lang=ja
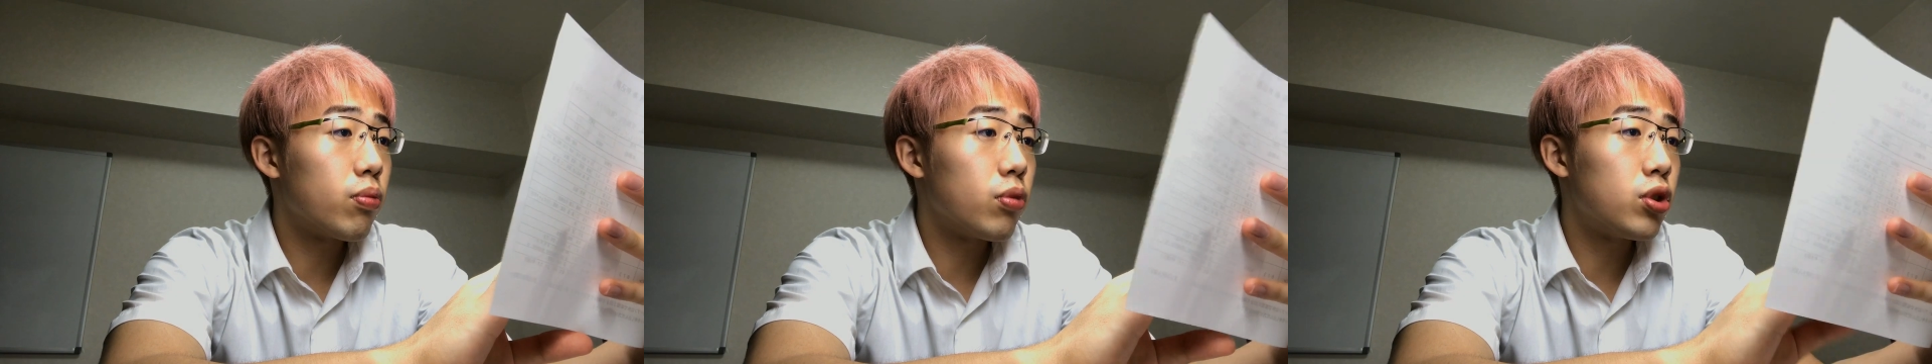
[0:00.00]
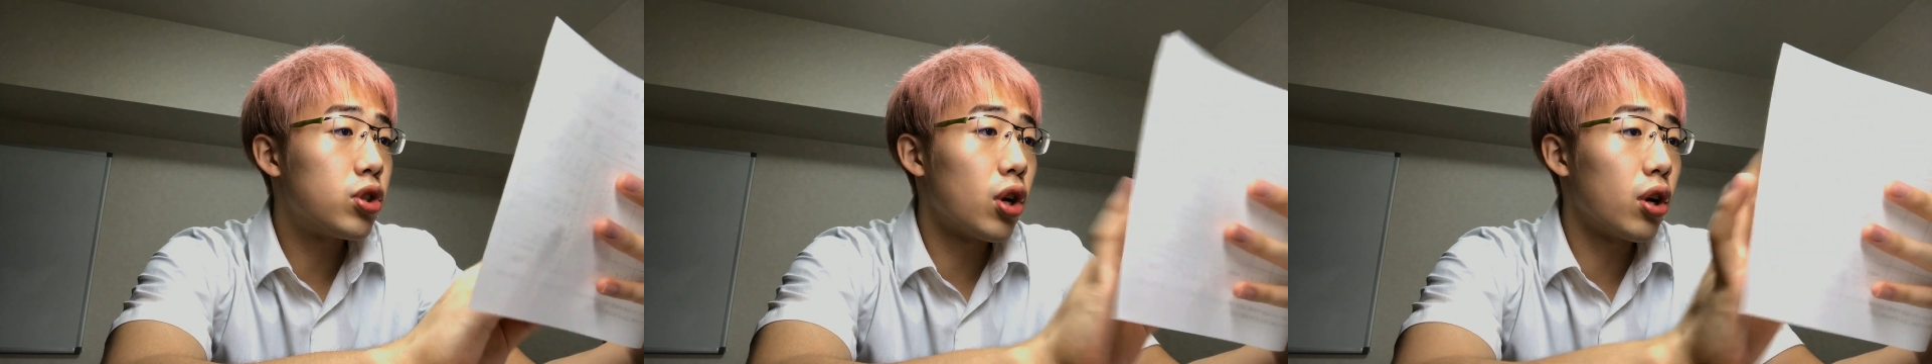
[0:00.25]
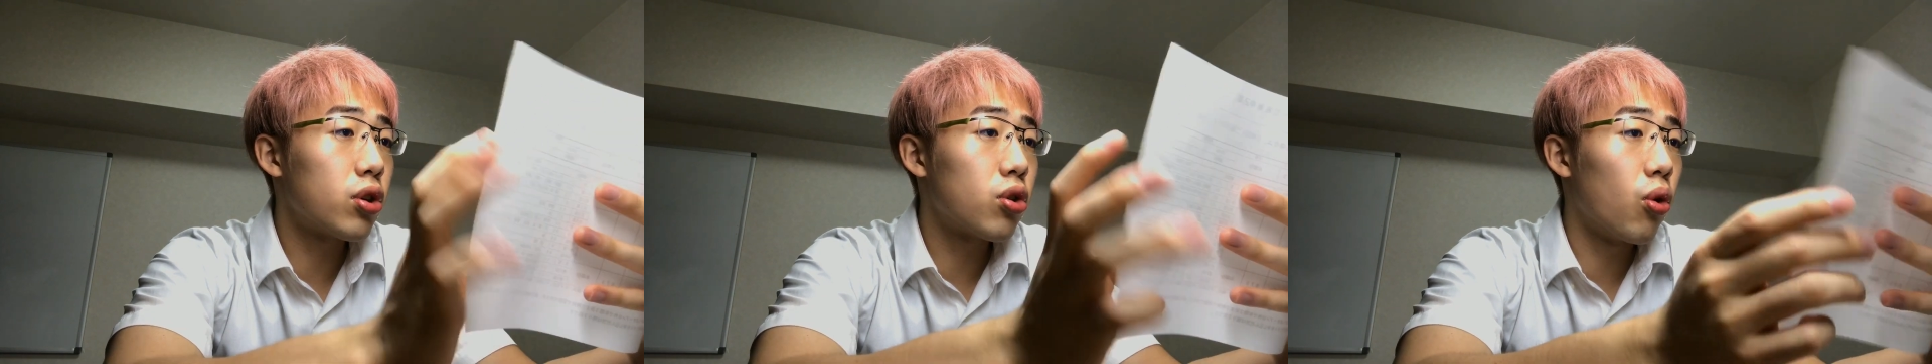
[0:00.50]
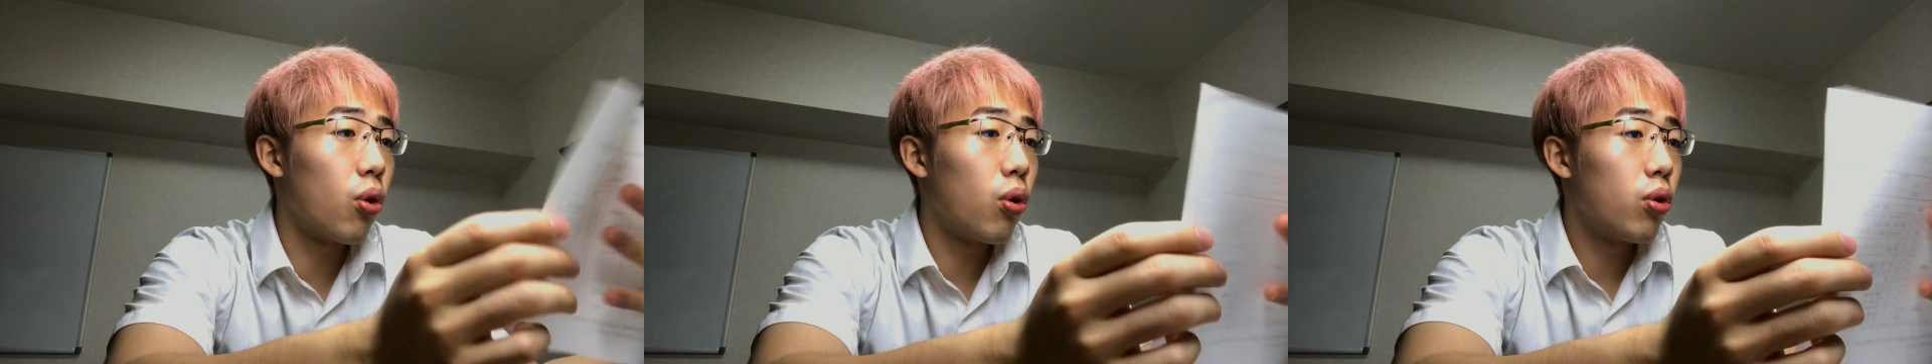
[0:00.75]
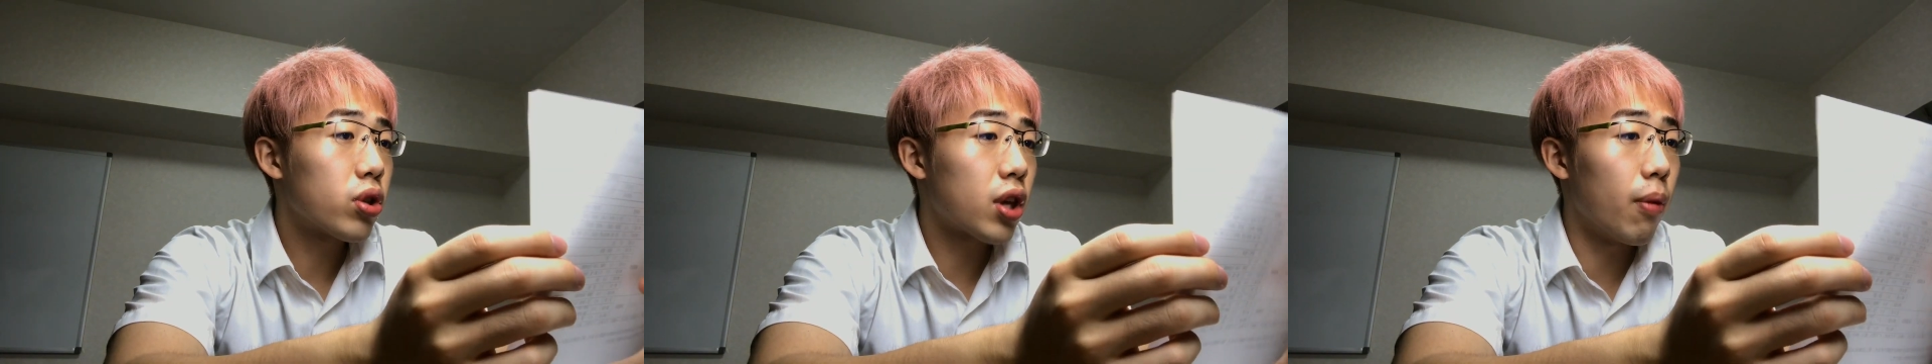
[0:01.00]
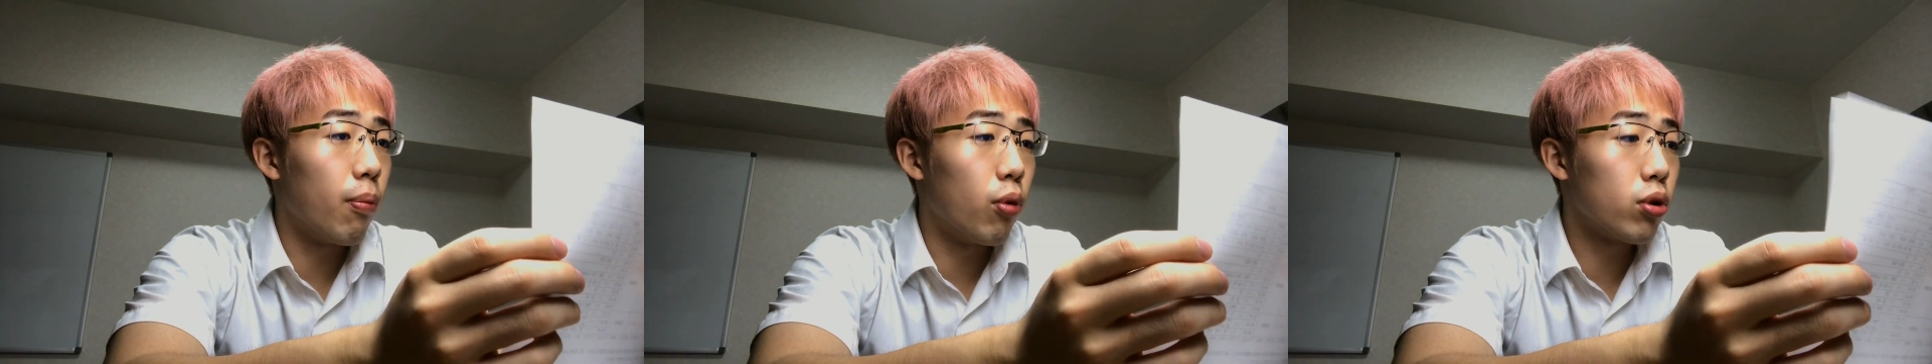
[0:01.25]
一覧表
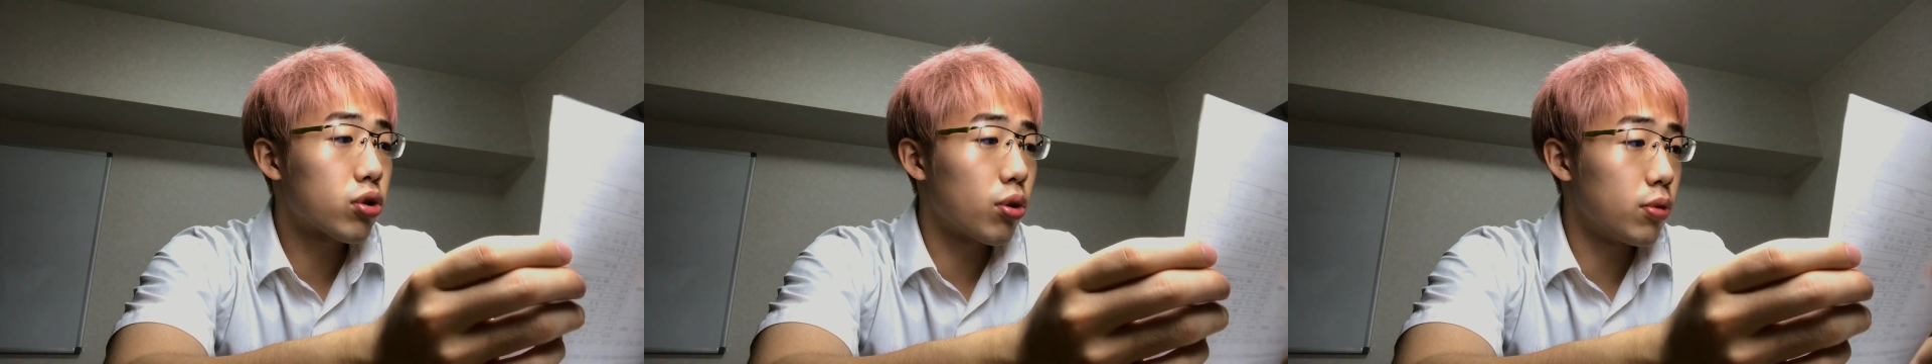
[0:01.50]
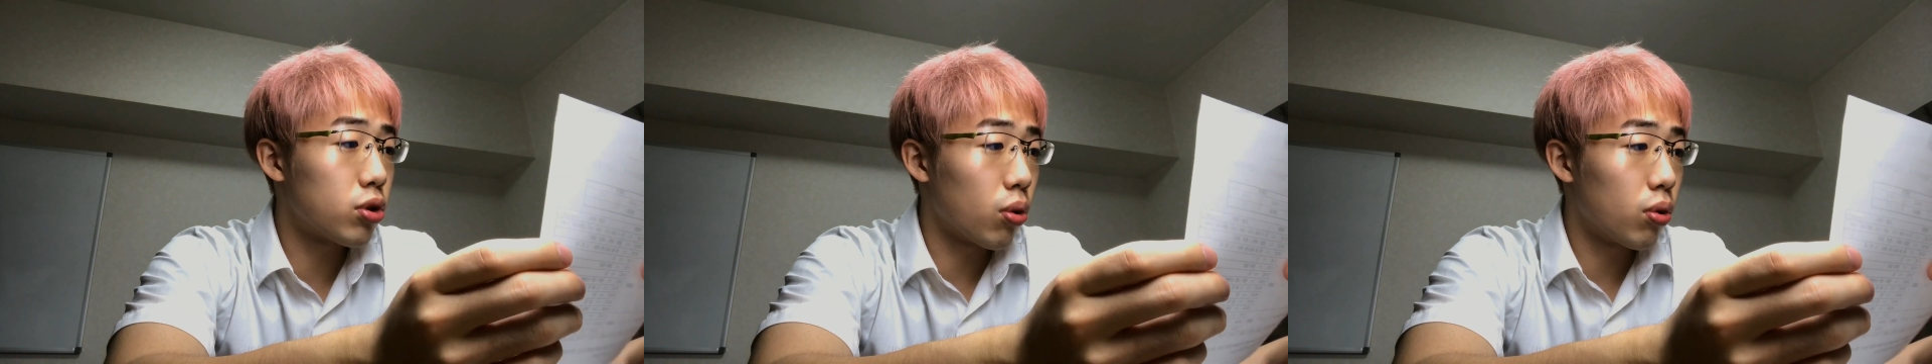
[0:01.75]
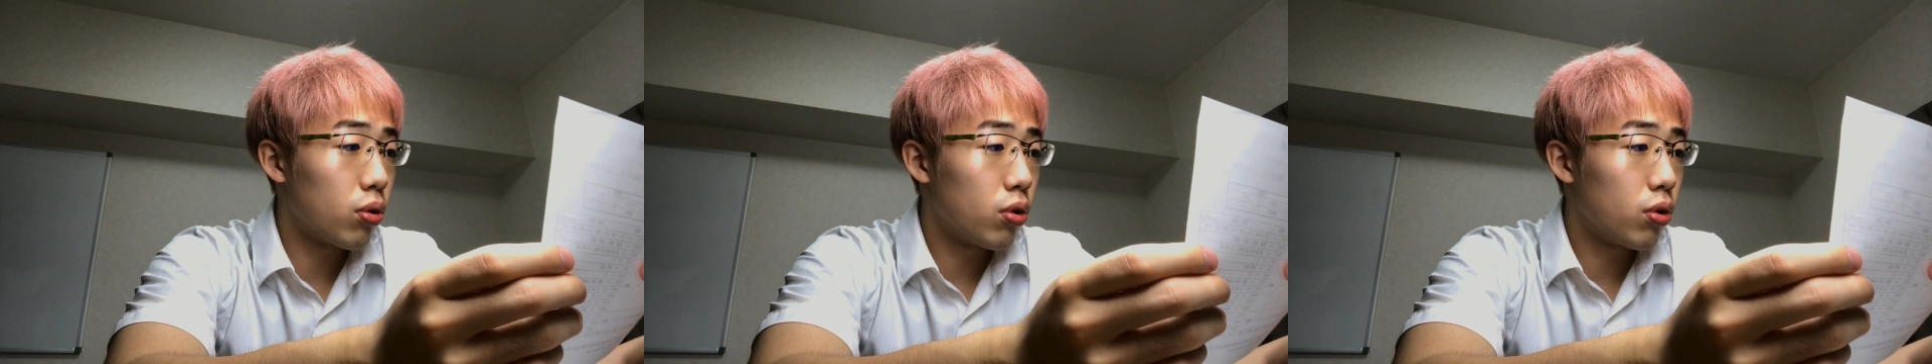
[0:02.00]
兼申し込み書